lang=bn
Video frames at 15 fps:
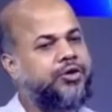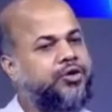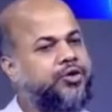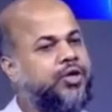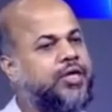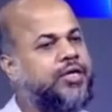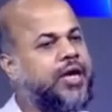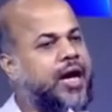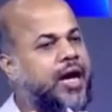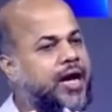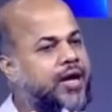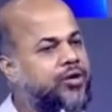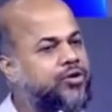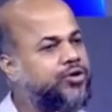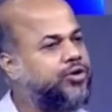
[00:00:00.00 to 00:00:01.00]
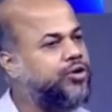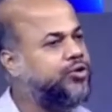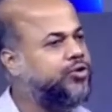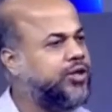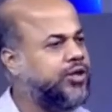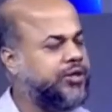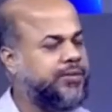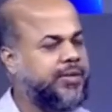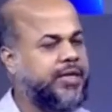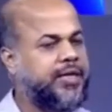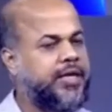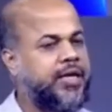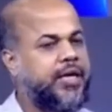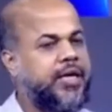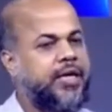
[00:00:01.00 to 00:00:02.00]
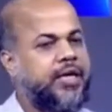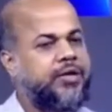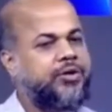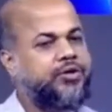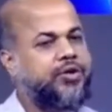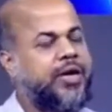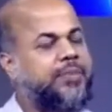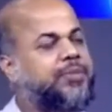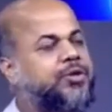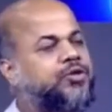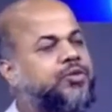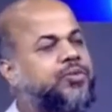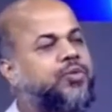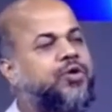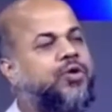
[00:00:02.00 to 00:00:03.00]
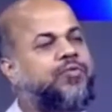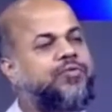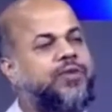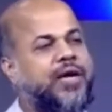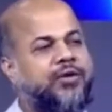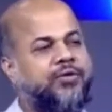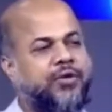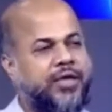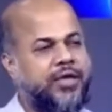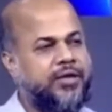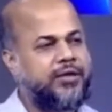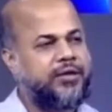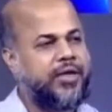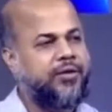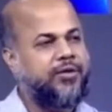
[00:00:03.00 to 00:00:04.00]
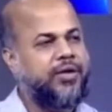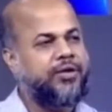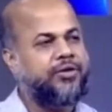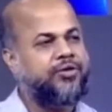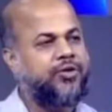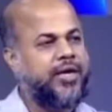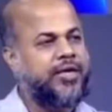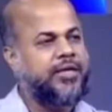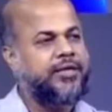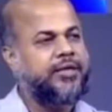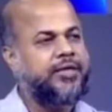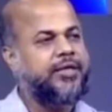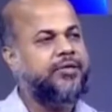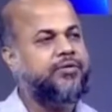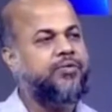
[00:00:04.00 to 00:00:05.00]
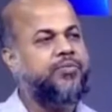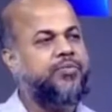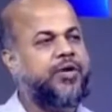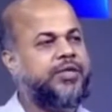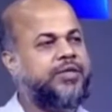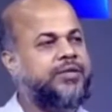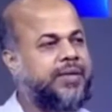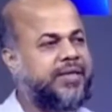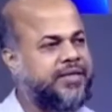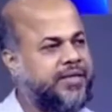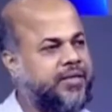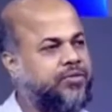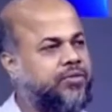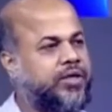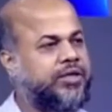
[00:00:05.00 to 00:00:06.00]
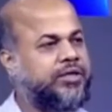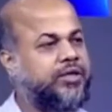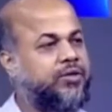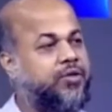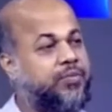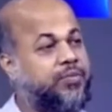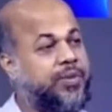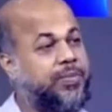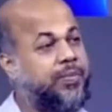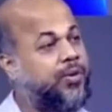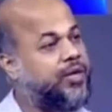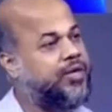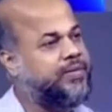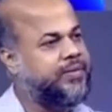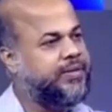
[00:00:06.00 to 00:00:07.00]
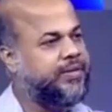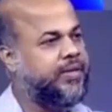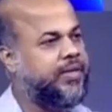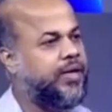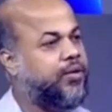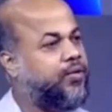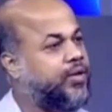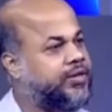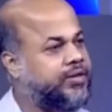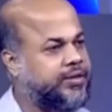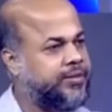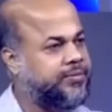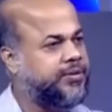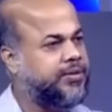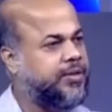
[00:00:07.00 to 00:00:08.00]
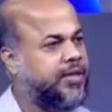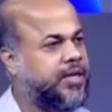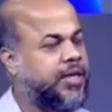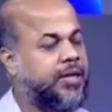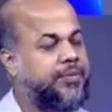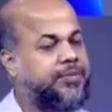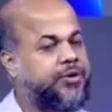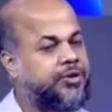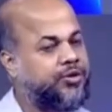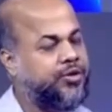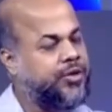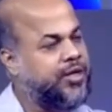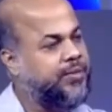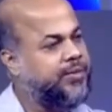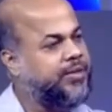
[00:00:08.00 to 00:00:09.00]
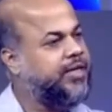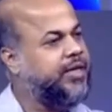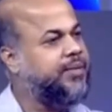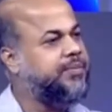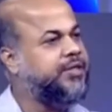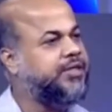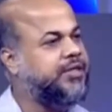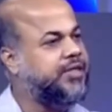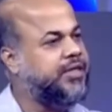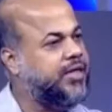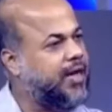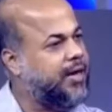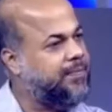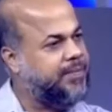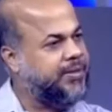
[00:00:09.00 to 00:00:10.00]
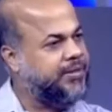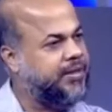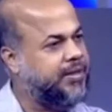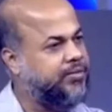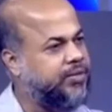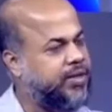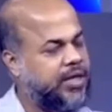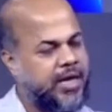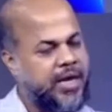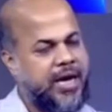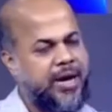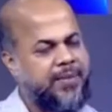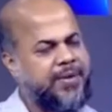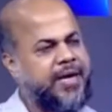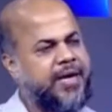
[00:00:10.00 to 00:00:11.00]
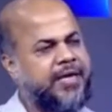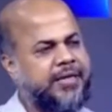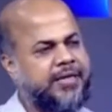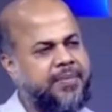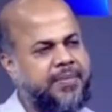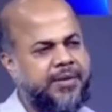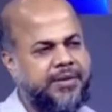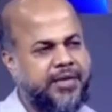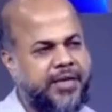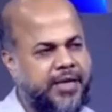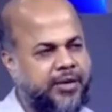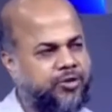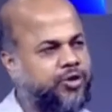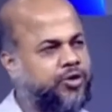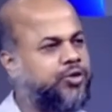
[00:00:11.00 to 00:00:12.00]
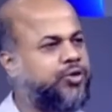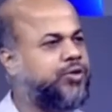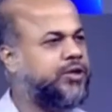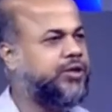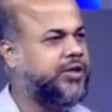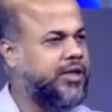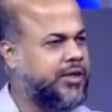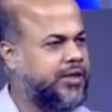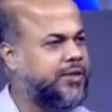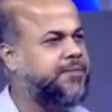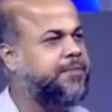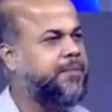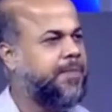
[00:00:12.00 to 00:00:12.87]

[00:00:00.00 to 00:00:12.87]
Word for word: জোড়াটা আরও শর্ট হয়ে আসে মানে আপনি যদি মুভ না করেন তাহলে জয়েন্টের উপরে যে মাসেলগুলো আছে খুব ইম্পর্টেন্ট মাসেল কোয়াড্রিসেপস পিছনে আমাদের হ্যামস্ট্রিং কাপ মাসেল এগুলো এবং এক একটা মাসেল এতই শক্তিশালী